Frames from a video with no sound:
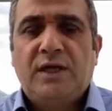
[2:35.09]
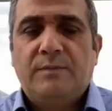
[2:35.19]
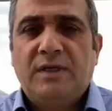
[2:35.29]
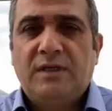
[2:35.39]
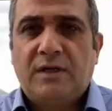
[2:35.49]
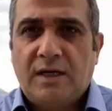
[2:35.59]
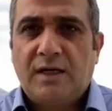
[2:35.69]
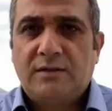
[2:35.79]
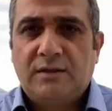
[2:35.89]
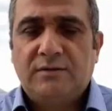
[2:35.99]
Ermeniler
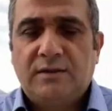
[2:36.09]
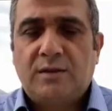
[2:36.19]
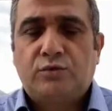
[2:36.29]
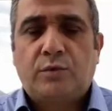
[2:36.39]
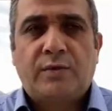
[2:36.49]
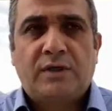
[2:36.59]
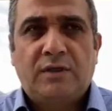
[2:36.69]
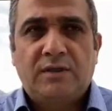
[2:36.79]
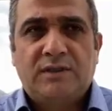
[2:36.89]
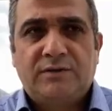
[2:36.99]
ayaklandılar bu
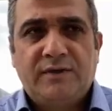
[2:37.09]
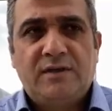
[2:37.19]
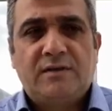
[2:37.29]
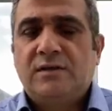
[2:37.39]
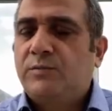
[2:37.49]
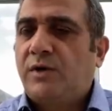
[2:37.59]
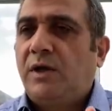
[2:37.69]
toprakları nasıl verirsiniz?